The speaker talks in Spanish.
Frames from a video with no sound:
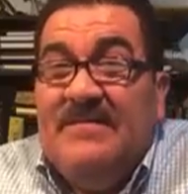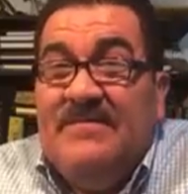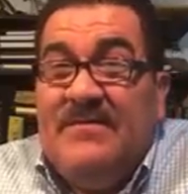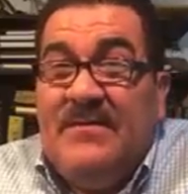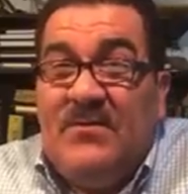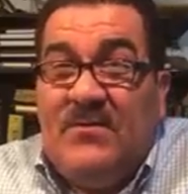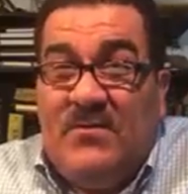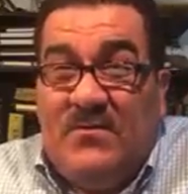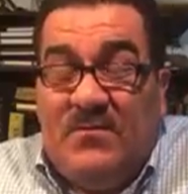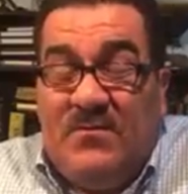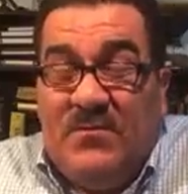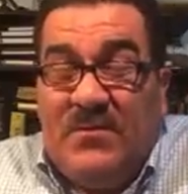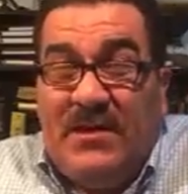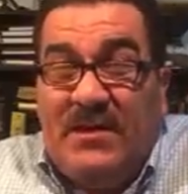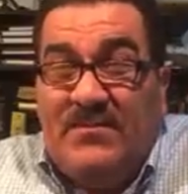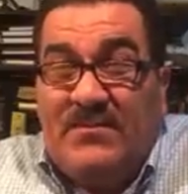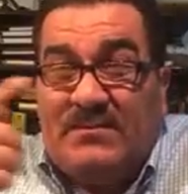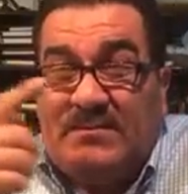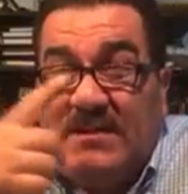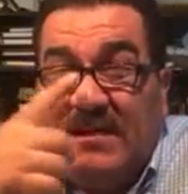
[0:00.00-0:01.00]
Pero voy a
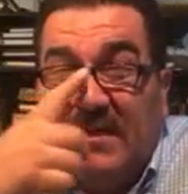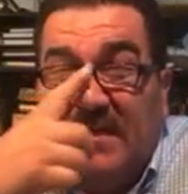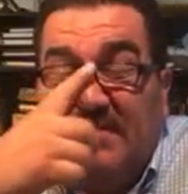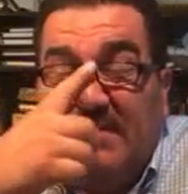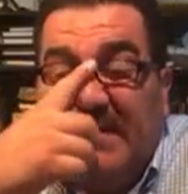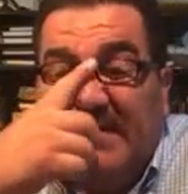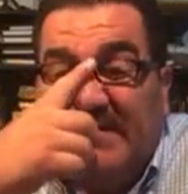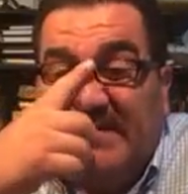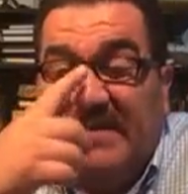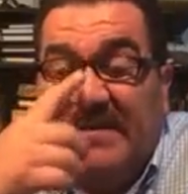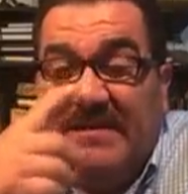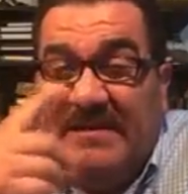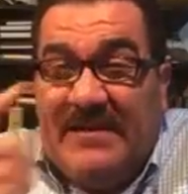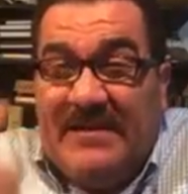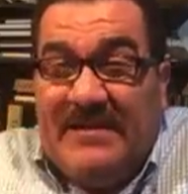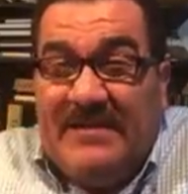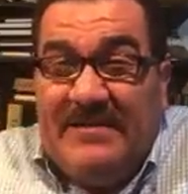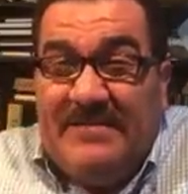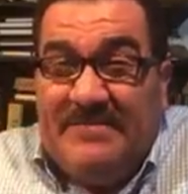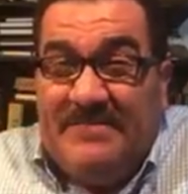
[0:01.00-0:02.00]
demostrar la
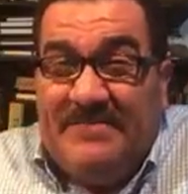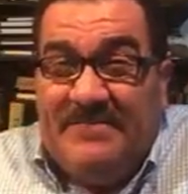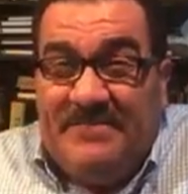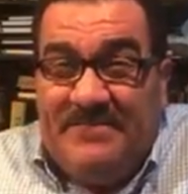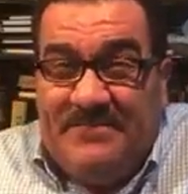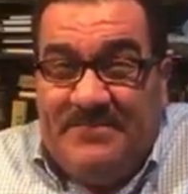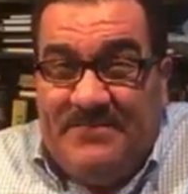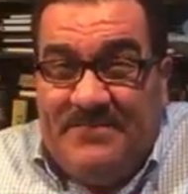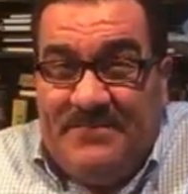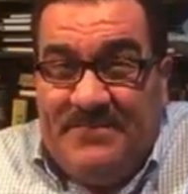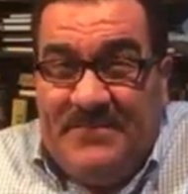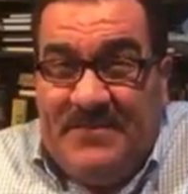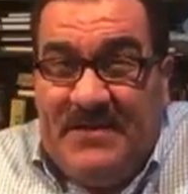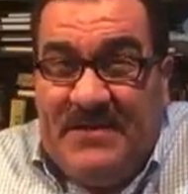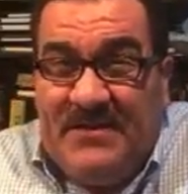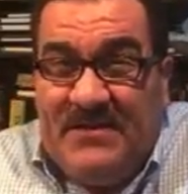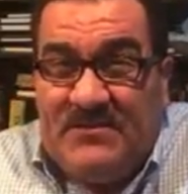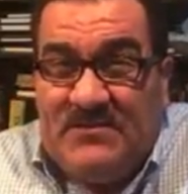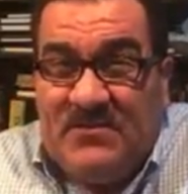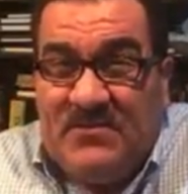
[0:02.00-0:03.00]
mentira
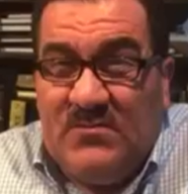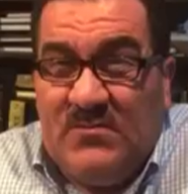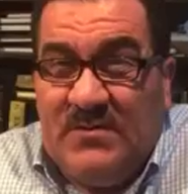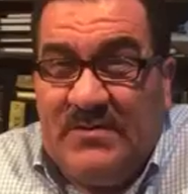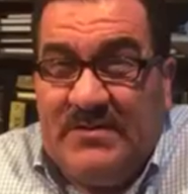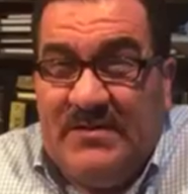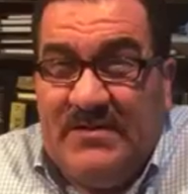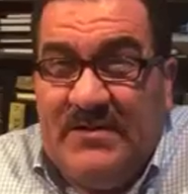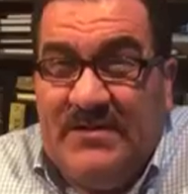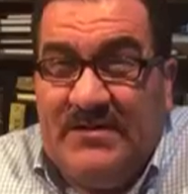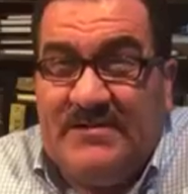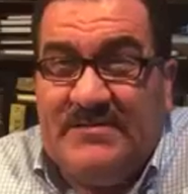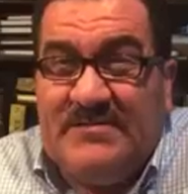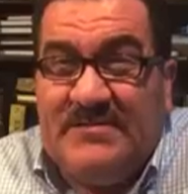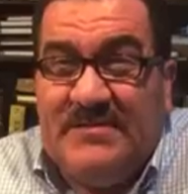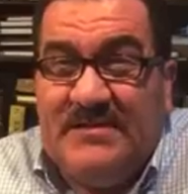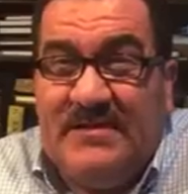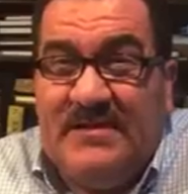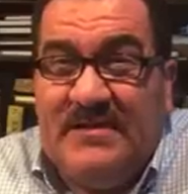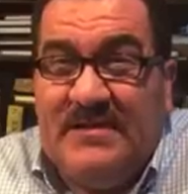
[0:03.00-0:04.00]
de Nazón Joaquín
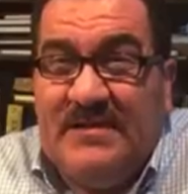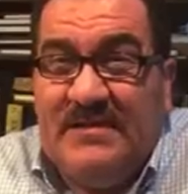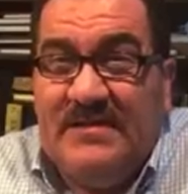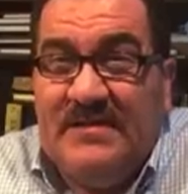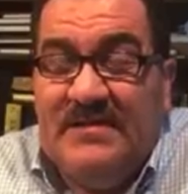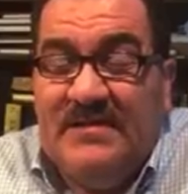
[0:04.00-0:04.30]
García